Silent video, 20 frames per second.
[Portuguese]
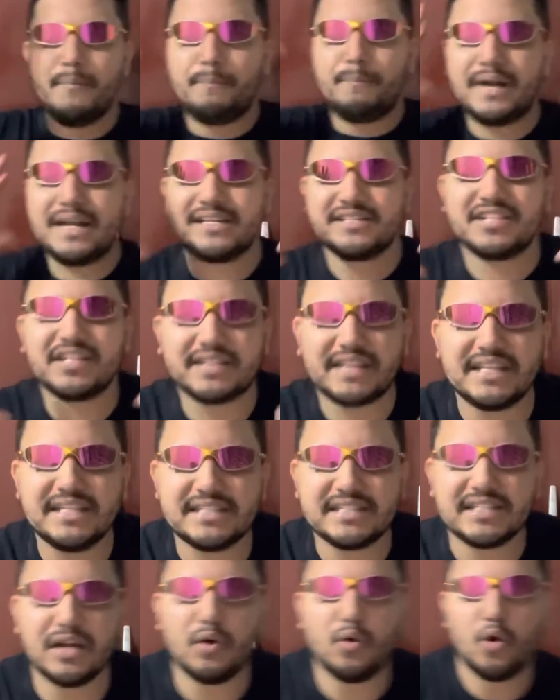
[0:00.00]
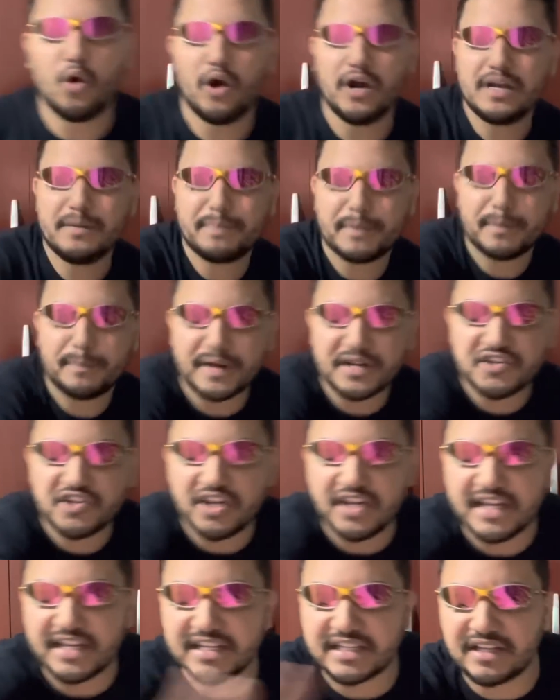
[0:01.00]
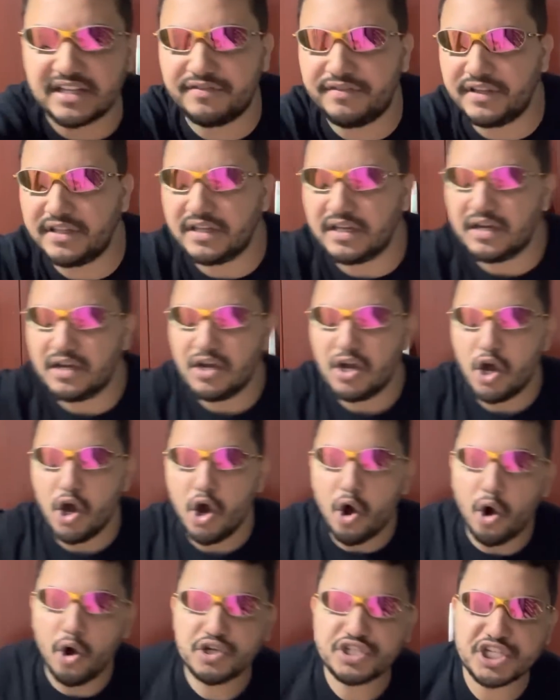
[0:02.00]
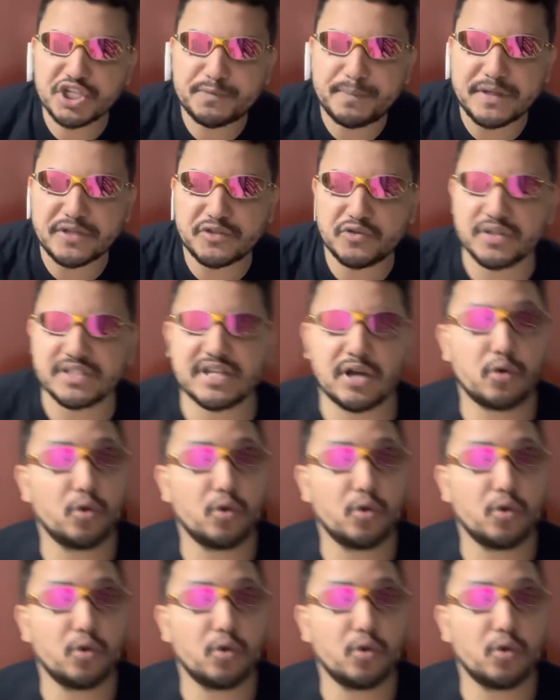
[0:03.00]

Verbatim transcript: preste atenção, olhe para a prateleira da vida. Onde as pessoas estão tá